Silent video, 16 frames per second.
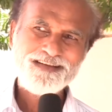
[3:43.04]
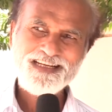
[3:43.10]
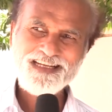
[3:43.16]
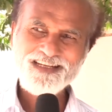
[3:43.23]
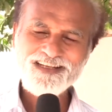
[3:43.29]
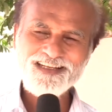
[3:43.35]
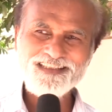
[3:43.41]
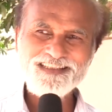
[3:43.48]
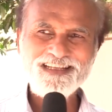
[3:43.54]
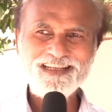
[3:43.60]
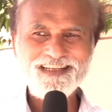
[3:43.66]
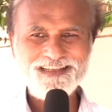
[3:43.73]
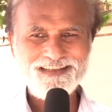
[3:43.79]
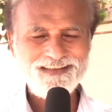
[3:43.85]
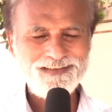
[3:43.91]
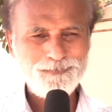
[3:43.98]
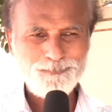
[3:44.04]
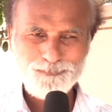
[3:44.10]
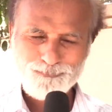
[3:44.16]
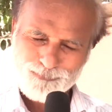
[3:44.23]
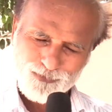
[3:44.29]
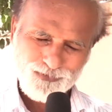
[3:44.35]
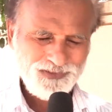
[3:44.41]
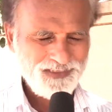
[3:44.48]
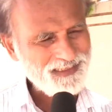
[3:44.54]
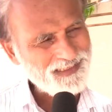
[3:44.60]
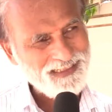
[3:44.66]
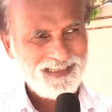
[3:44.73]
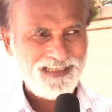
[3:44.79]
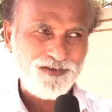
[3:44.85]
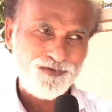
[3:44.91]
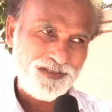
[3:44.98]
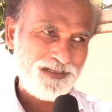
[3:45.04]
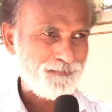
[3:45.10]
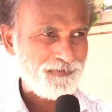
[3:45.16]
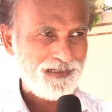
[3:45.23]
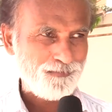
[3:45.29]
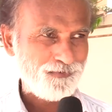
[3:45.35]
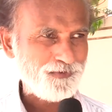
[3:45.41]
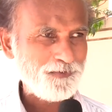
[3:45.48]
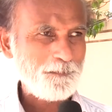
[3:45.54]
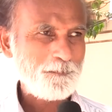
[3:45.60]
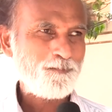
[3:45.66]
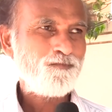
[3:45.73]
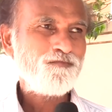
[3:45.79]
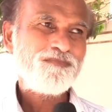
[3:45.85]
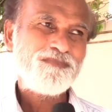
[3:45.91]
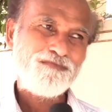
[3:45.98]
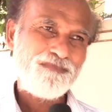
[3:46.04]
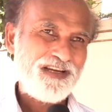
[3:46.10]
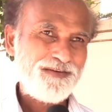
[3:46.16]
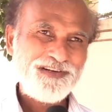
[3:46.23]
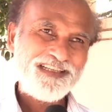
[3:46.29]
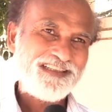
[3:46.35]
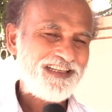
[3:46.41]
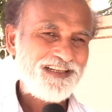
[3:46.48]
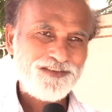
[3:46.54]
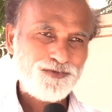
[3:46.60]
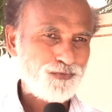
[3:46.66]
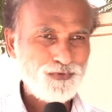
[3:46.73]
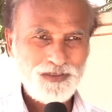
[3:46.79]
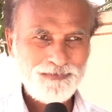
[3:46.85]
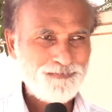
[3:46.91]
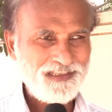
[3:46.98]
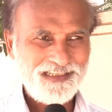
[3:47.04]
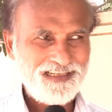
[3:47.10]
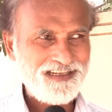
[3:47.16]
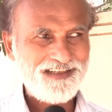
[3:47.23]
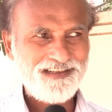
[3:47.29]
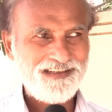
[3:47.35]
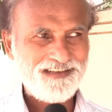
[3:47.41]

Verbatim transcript: నేనైతే ఇప్పుడు సిటీలో ఉంటా బాబు మేమైతే చూడం కదా